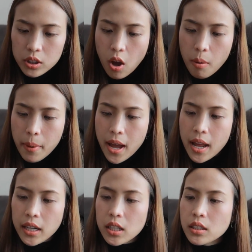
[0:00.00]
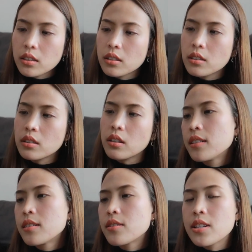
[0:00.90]
ต่อมานั่นก็คือ
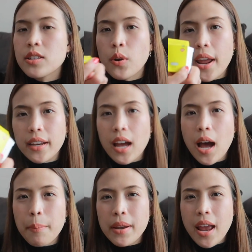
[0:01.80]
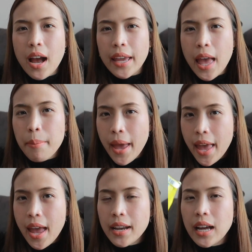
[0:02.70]
ซีเทรคนะคะเป็นยาแก้
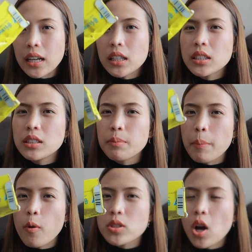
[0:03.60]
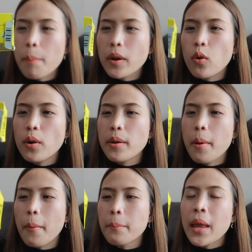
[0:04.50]
แพ้นะก็คือปีโป้ชอบเป็นคนที่
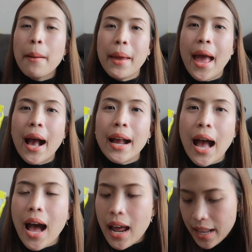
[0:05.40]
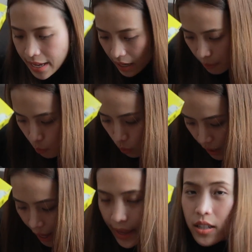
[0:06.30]
แบบแพ้อากาศอะไรเงี้ยน้ำมูก
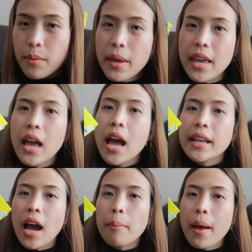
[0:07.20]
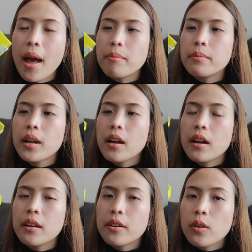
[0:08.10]
ไหลก็จะมีทั้งแบบ
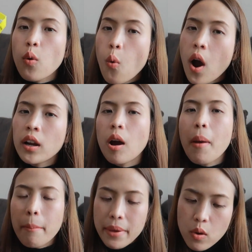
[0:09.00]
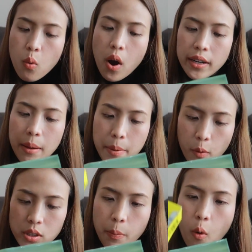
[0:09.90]
ง่วงแล้วก็แบบไม่ง่วงนะพี่
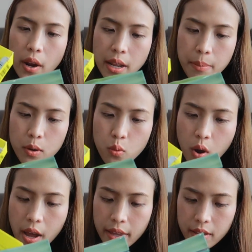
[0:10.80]
ก็จะพกอันนี้ไปด้วย